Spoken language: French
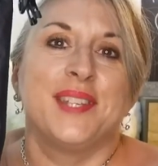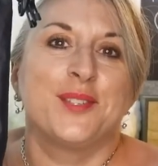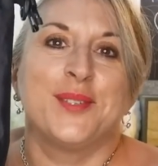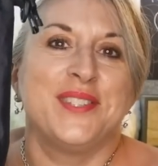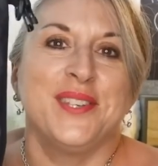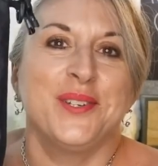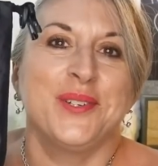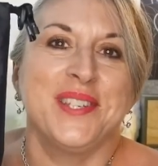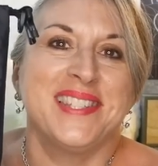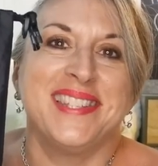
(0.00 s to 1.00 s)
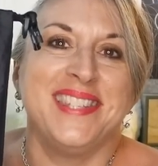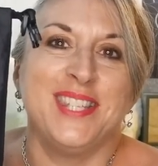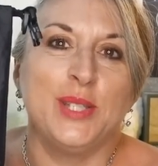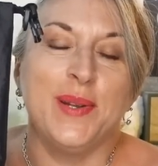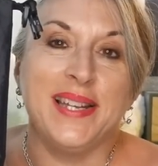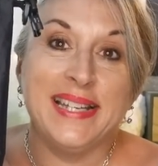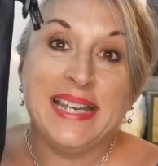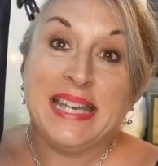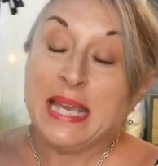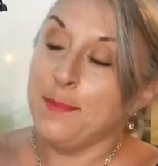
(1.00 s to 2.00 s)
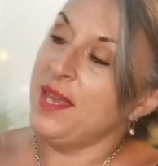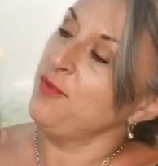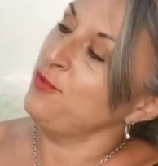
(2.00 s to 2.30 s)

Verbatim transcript: Qu'est-ce que c'est encore cette histoire Bien,